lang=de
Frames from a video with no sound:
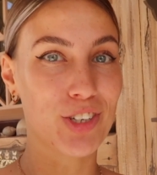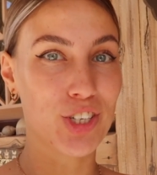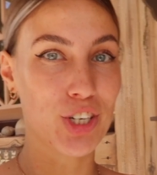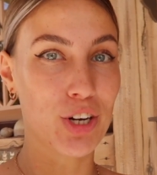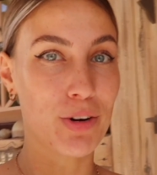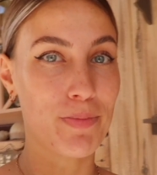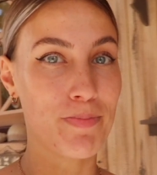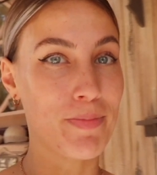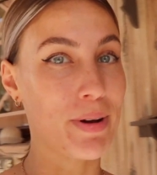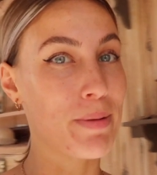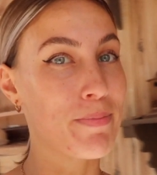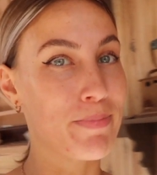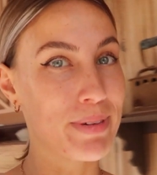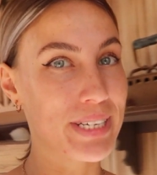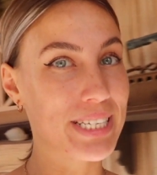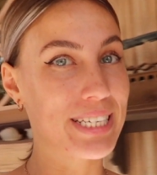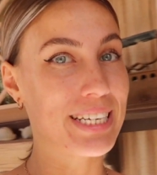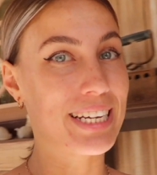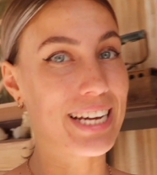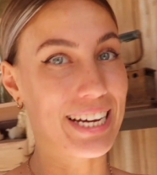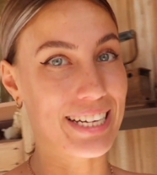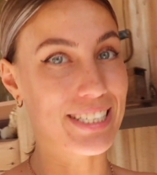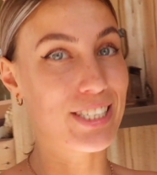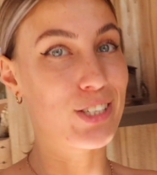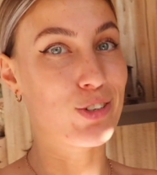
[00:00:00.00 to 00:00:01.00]
Schaut mal
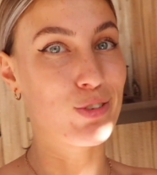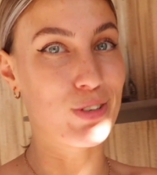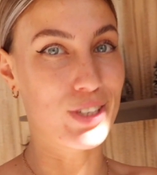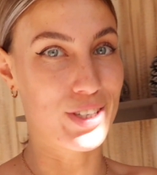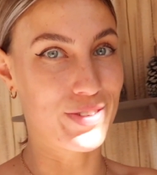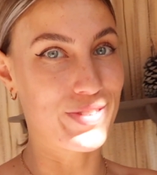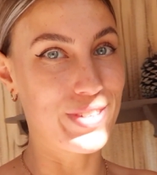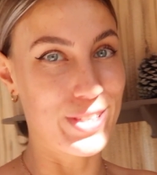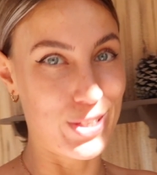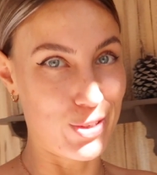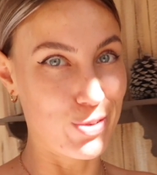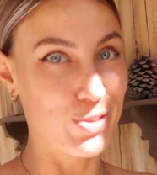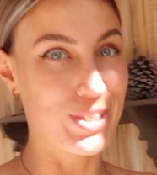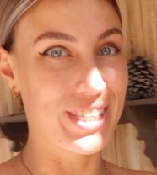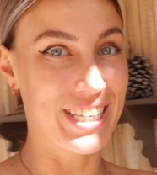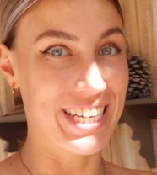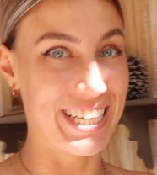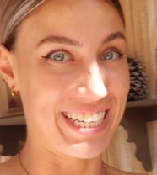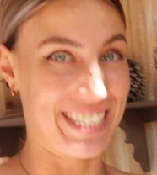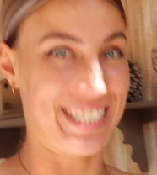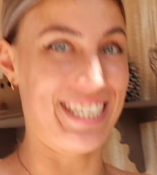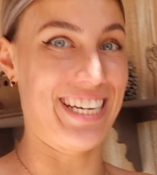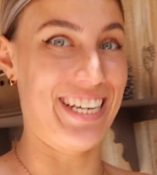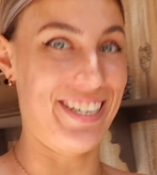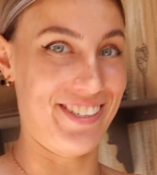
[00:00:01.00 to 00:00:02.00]
bitte ganz kurz, wie süß
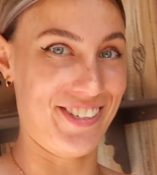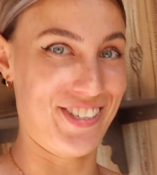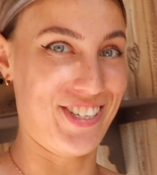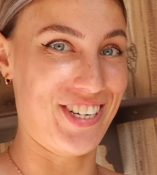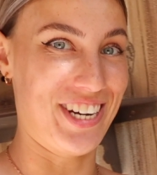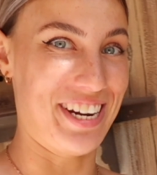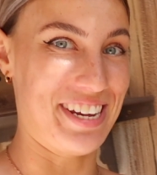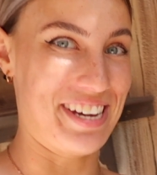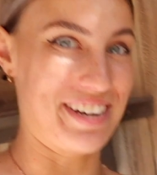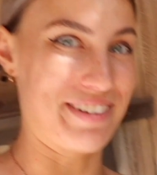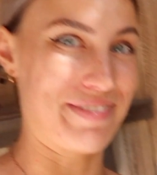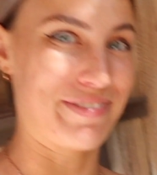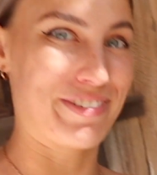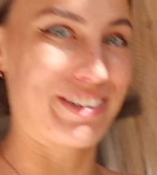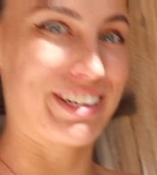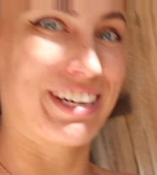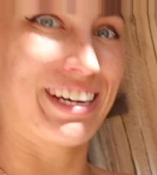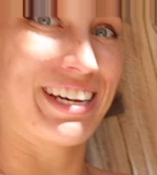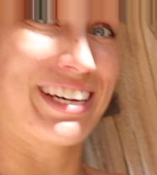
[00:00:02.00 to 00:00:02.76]
Kitty hier schläft.